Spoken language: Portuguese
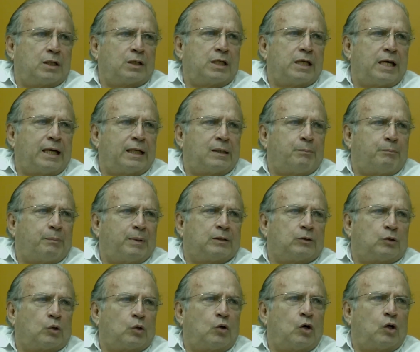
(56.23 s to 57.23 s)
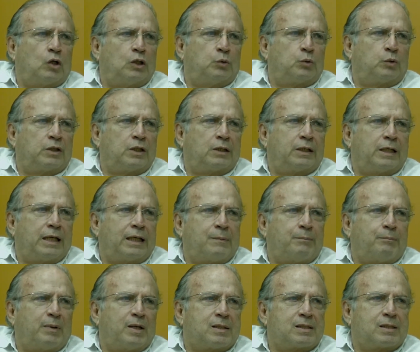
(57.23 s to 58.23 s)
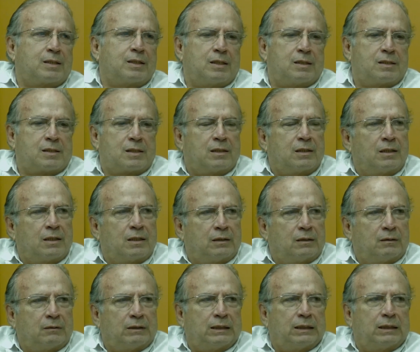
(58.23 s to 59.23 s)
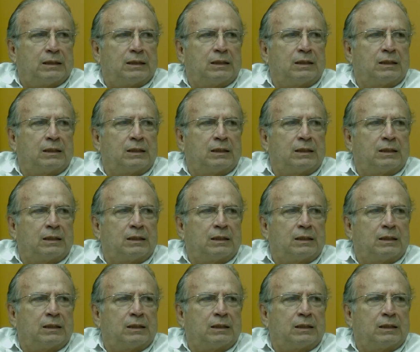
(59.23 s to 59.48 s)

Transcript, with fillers: que era petróleo, o que, que era pesquisa. Né?